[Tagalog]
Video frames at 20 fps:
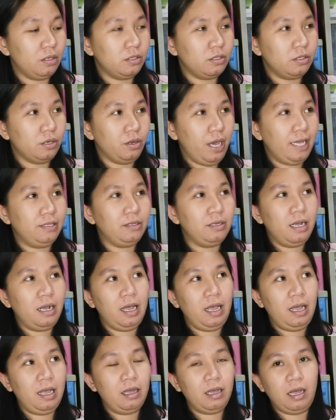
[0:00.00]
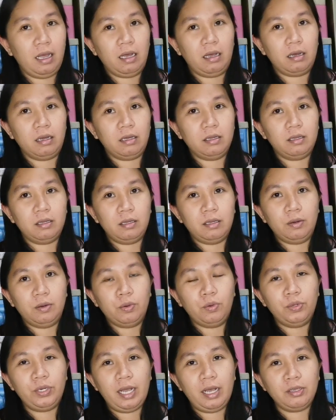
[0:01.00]
So, eto na nga uh,
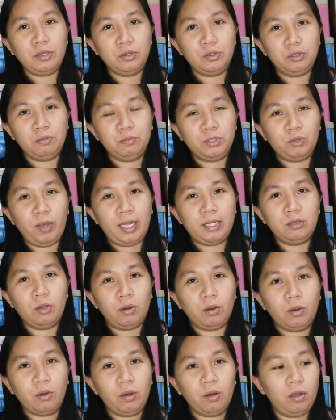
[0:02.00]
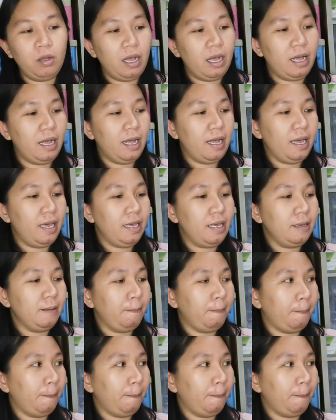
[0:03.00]
unang YouTube sweldo ko ay